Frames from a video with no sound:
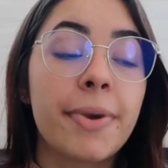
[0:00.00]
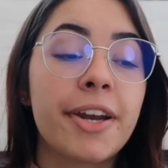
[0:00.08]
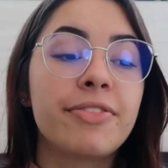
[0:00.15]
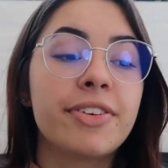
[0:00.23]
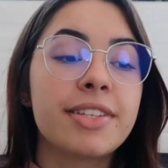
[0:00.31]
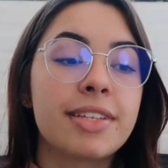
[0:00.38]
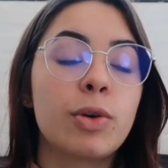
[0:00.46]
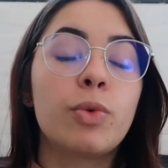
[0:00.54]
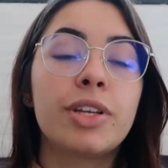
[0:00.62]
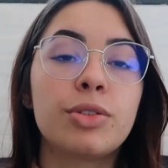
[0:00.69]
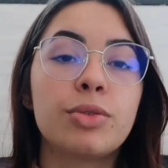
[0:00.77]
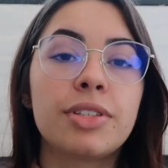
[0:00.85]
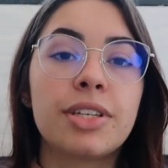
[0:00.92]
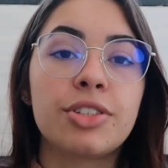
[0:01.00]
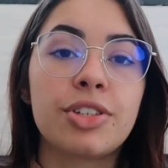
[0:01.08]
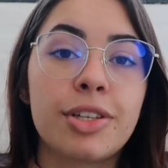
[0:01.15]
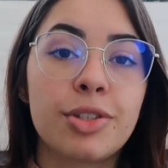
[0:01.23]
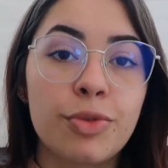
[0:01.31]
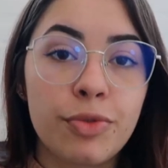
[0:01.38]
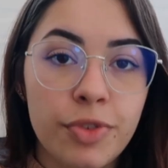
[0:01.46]
para fazer com que isso seja
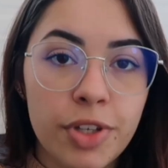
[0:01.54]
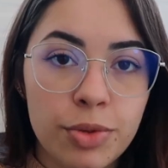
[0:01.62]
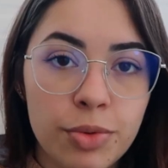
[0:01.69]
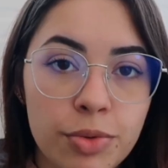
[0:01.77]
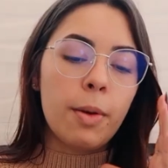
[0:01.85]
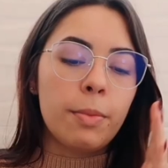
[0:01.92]
resolvido.